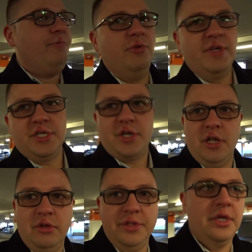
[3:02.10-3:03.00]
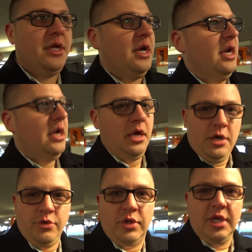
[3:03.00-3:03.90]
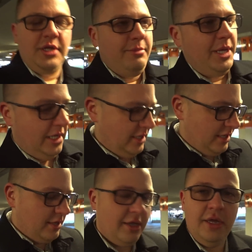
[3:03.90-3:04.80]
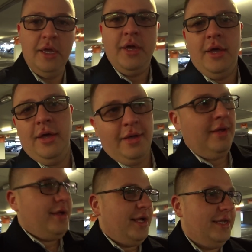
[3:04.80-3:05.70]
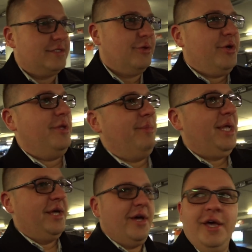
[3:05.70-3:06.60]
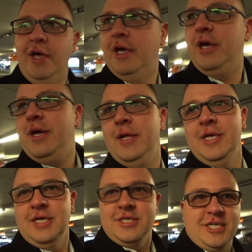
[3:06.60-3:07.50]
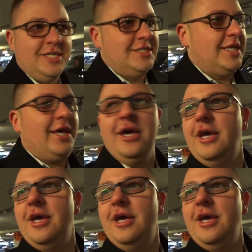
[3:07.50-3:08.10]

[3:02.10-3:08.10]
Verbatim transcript: но ветер холодный, руки онемели, лицо онемело, жесть.